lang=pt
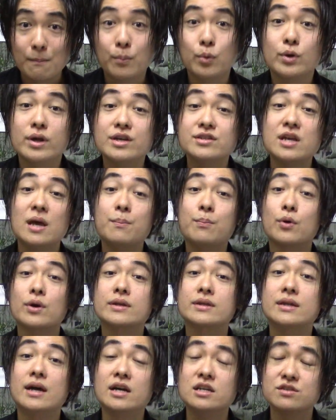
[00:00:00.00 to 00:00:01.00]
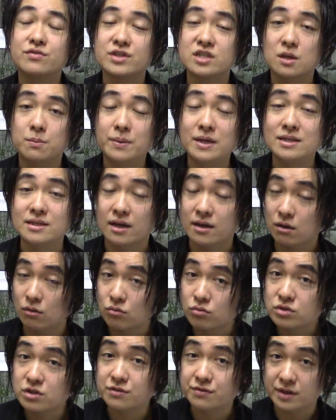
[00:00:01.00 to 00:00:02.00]
Por isso é importante você pensar em
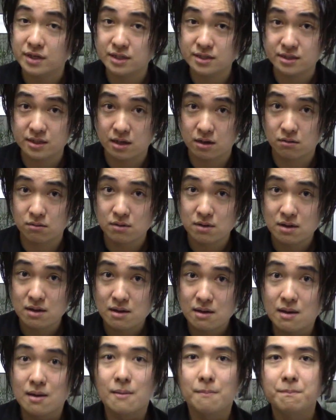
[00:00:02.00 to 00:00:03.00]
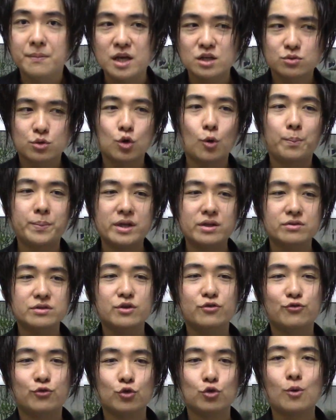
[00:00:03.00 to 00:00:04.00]
algum diferencial. Mesmo que o plano
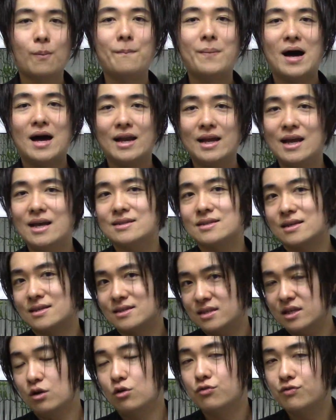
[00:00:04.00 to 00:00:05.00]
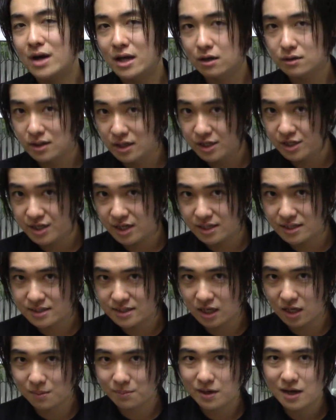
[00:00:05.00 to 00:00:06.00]
de fundo pareça ser o velho clichê de
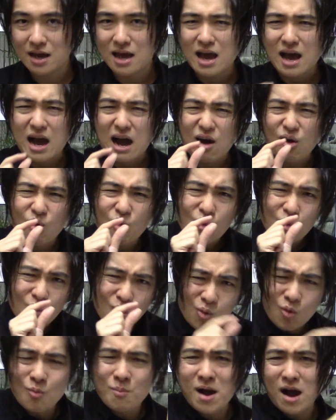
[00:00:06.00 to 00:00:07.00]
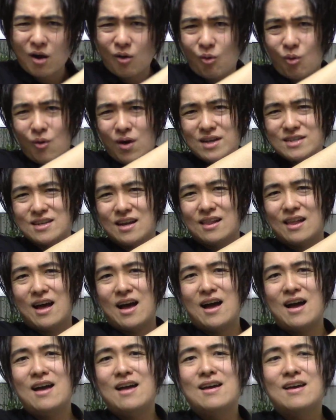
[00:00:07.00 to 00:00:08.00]
sempre, alguma coisa
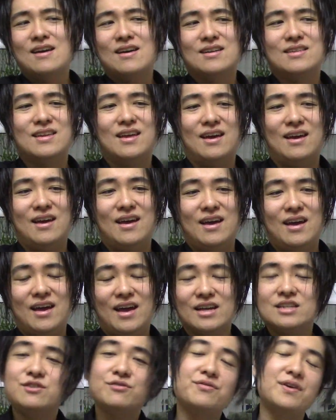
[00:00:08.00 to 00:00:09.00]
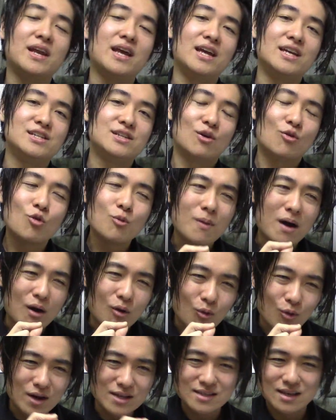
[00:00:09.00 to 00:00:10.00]
lá né, é, é, diferente, alguma
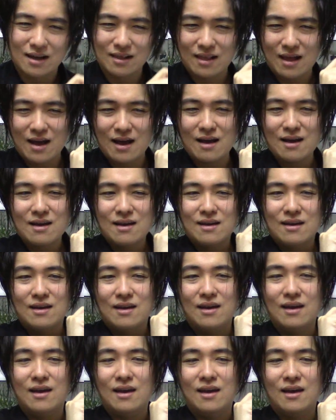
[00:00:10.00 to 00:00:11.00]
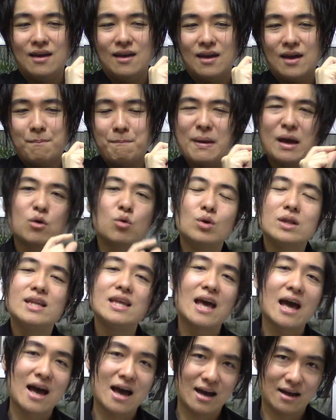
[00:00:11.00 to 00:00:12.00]
coisa lá é, é
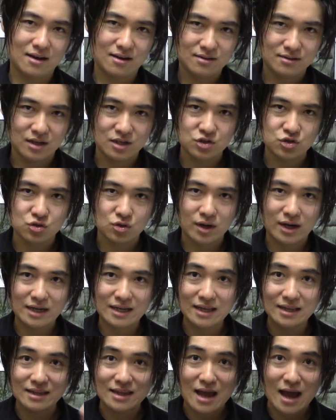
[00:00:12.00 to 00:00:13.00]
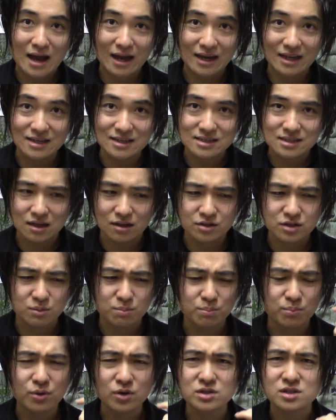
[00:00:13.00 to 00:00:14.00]
peculiar, uma história que dá aquele estalo de
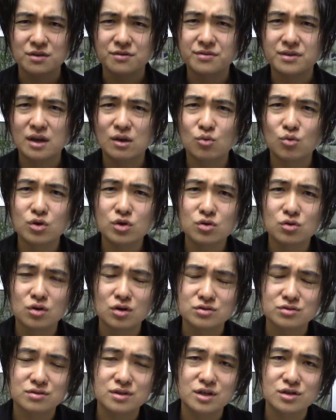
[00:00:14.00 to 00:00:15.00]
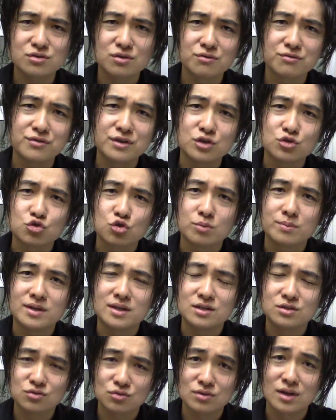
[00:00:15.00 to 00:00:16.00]
poxa, fiquei curioso, deixa eu ver sobre
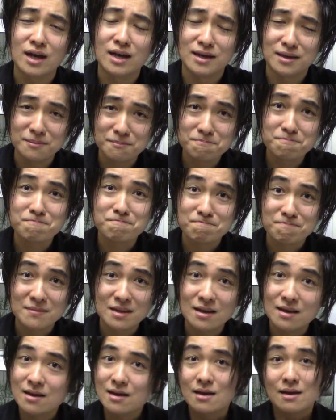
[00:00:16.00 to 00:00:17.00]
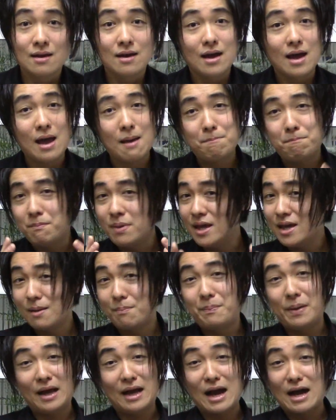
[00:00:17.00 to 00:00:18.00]
isso daí. É bem
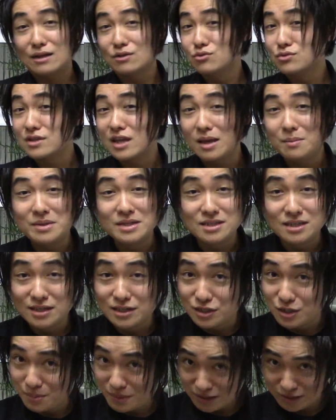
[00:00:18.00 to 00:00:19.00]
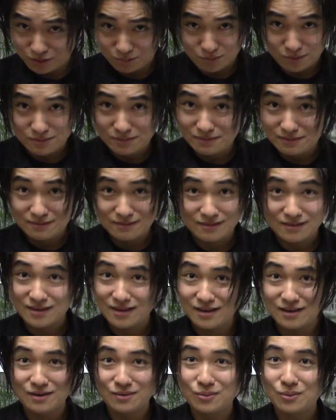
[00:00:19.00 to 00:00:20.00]
apegado aos games indie mesmo.
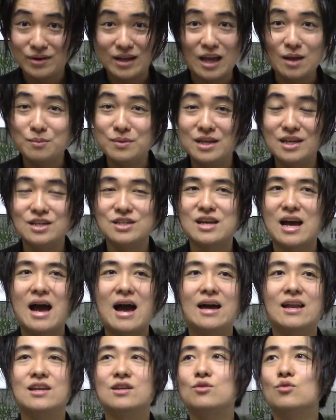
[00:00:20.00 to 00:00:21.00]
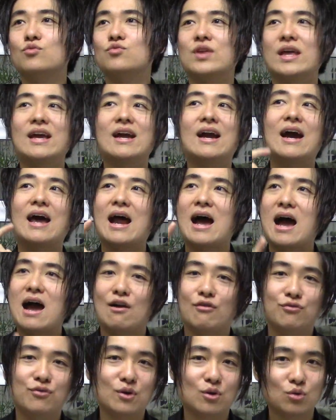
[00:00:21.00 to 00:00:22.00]
Né? O game indie, ah, ele não tem
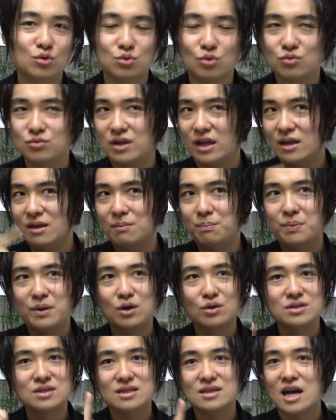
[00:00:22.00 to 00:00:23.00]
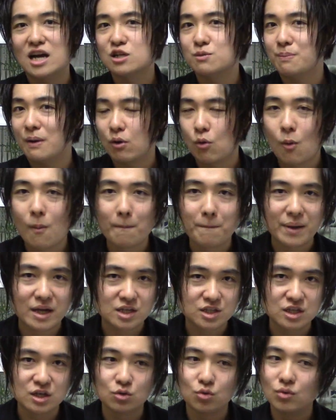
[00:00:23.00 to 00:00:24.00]
gráfico, não tem periodicidade para
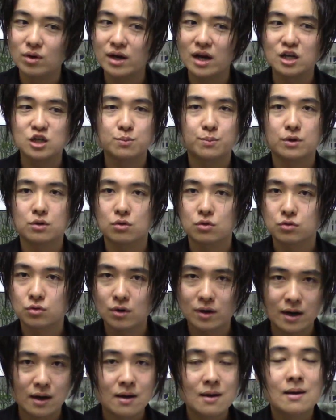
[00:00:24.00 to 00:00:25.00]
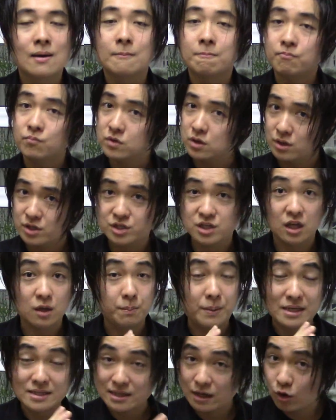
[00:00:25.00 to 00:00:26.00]
competir com grande produtora, então a gente tem
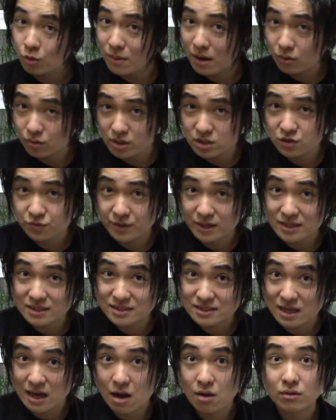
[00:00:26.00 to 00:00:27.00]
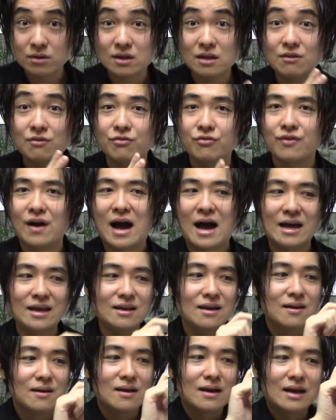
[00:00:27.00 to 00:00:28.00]
que pensar alguma coisa diferencial que
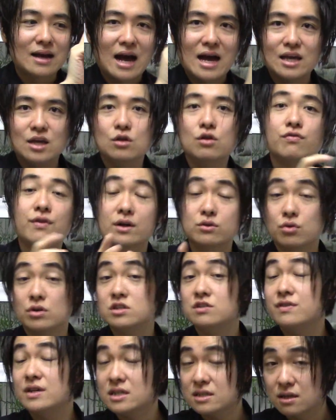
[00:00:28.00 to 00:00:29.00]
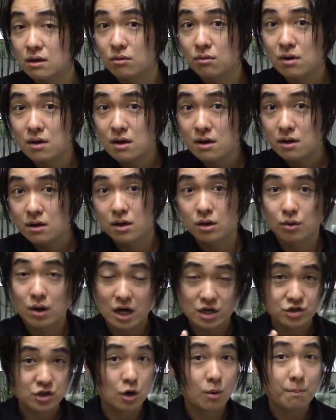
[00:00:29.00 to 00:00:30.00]
vai cair no fator diversão. Eu
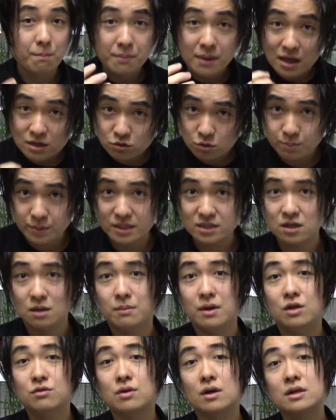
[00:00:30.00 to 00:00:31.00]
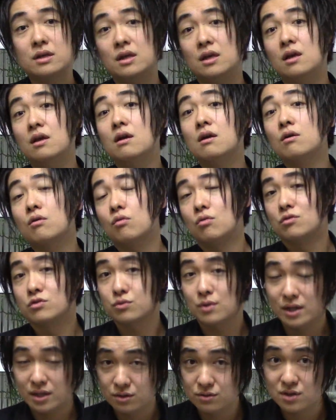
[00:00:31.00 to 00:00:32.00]
acho que é o mesmo pensamento aqui com
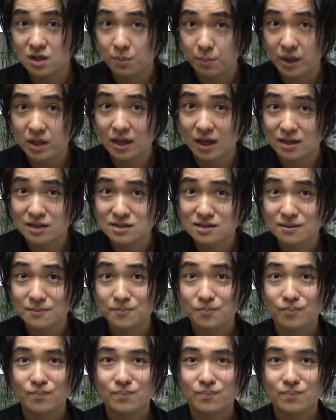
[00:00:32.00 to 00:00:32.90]
os quadrinhos independentes.